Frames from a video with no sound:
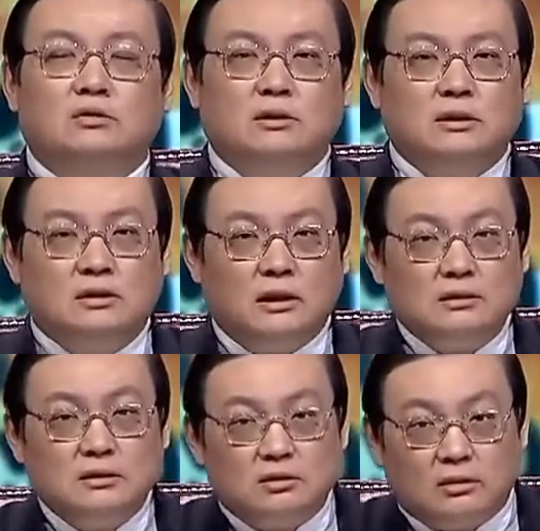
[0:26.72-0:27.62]
所以他
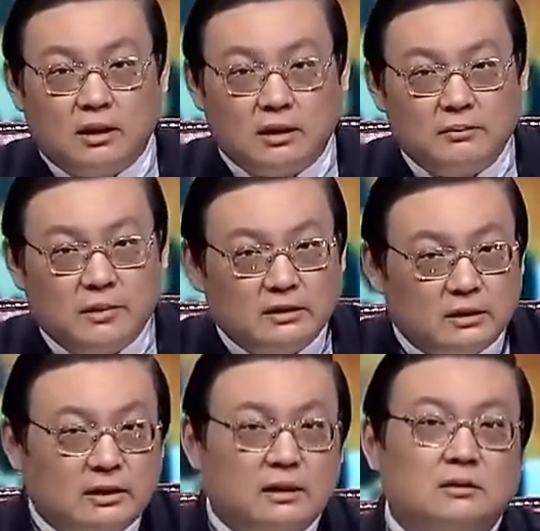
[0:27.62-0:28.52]
当时九二年名
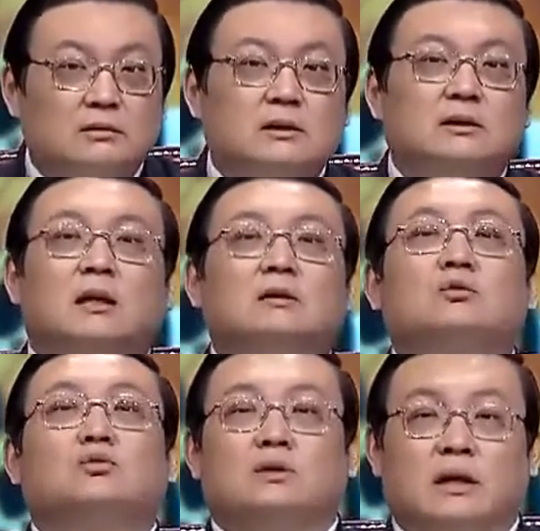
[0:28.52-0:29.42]
声大噪，再加上
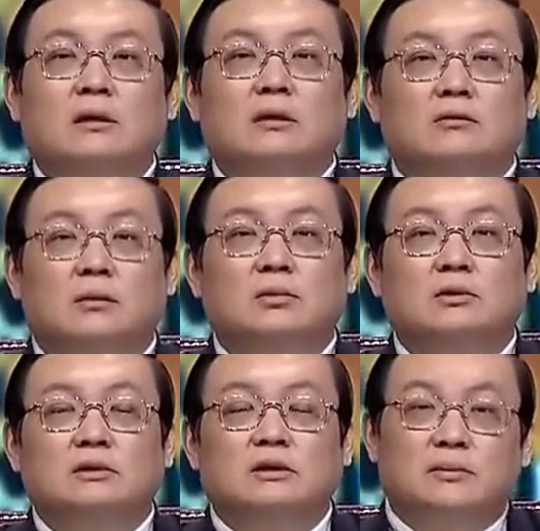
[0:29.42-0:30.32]
这赌神，我们
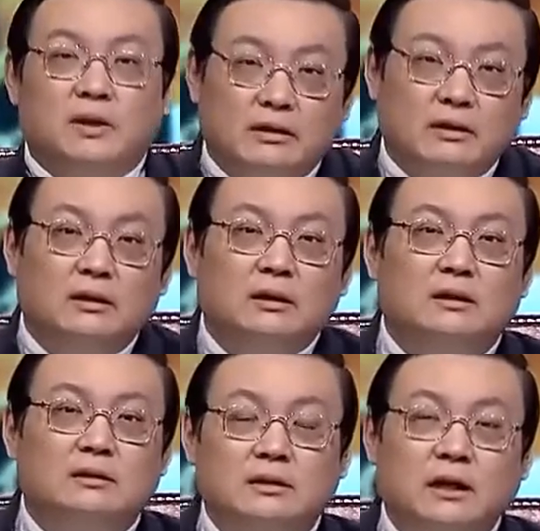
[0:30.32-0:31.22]
都知道这片子
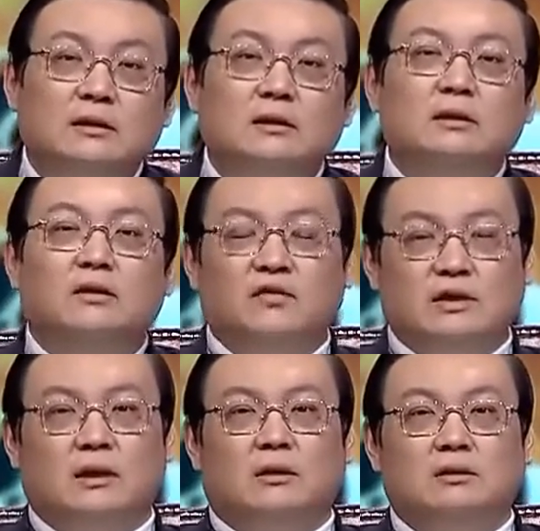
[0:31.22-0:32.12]
给他奠定了一个
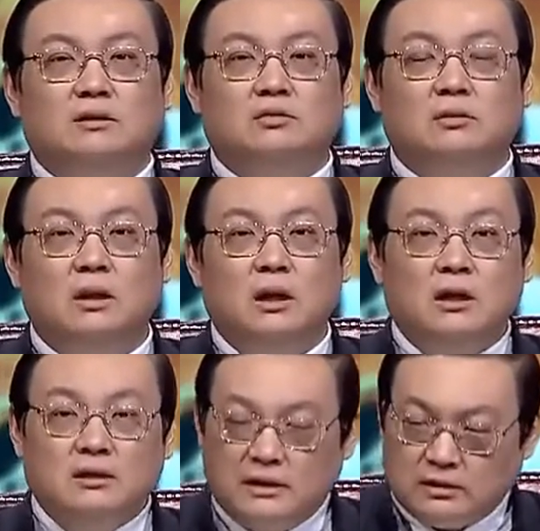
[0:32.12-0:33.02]
非常好的基础。
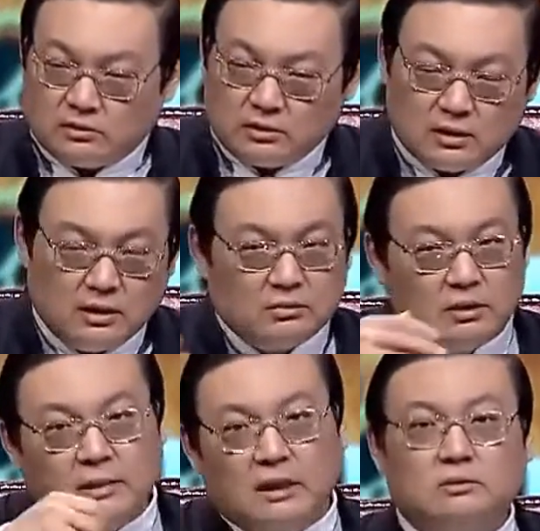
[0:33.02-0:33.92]
这时候呢，各
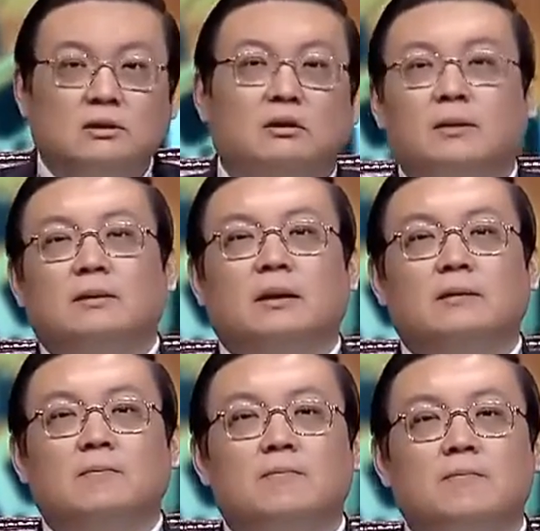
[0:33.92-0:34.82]
路人马都找他拍片子。